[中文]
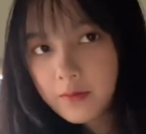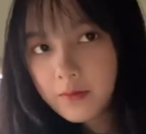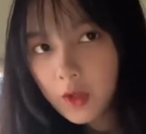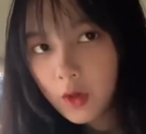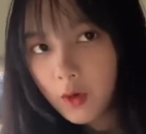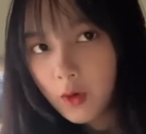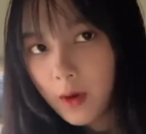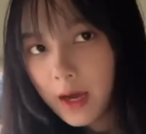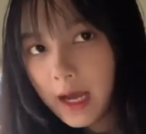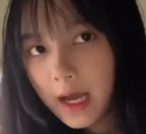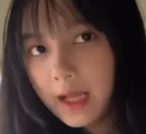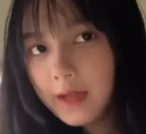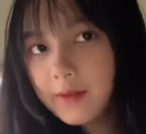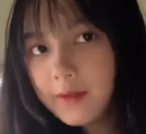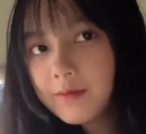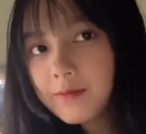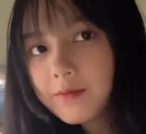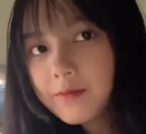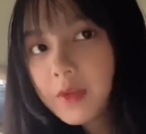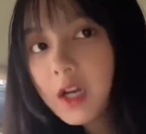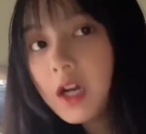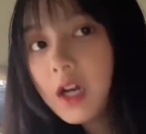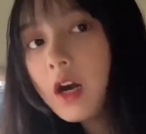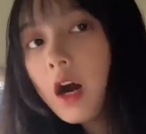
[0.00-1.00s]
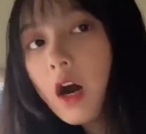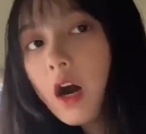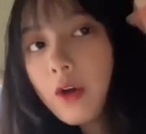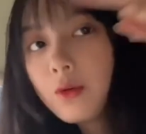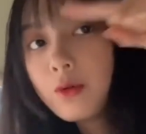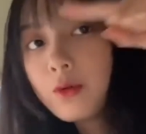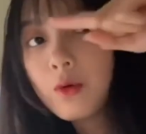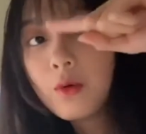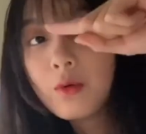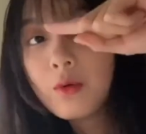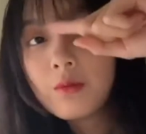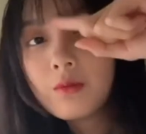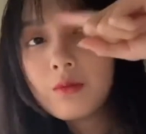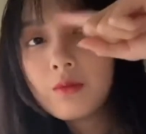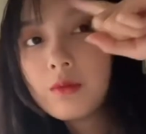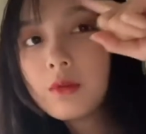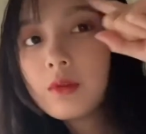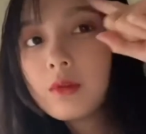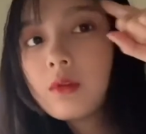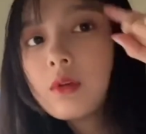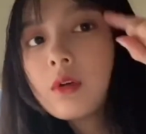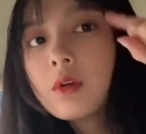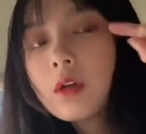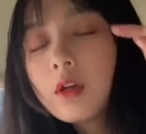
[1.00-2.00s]
夸很好用，
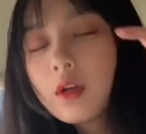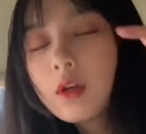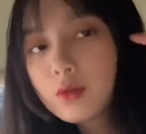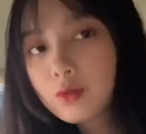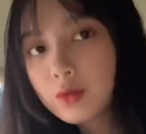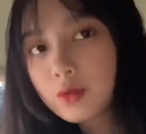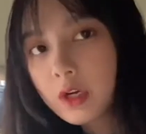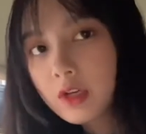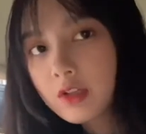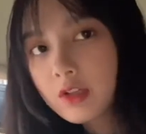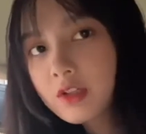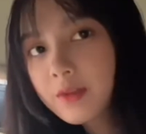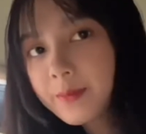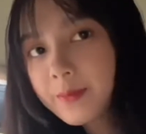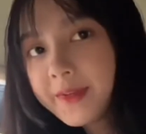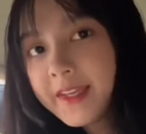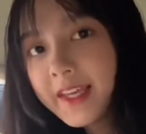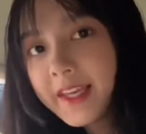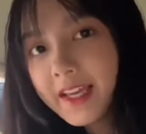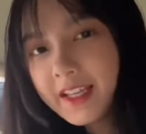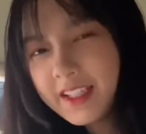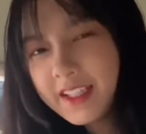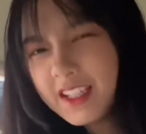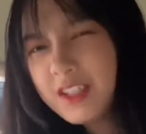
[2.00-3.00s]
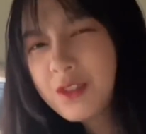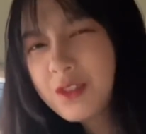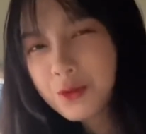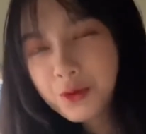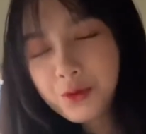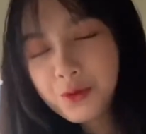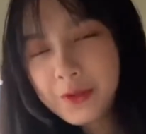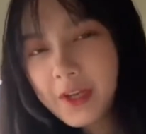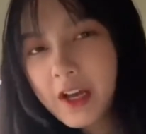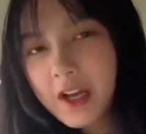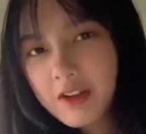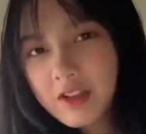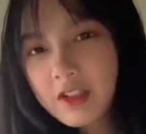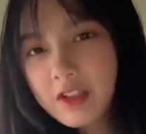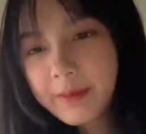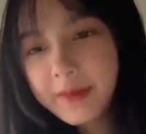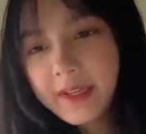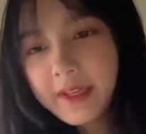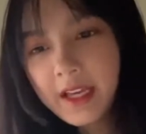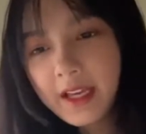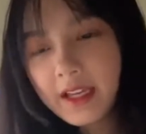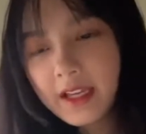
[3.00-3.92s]
主要是便宜，主要是便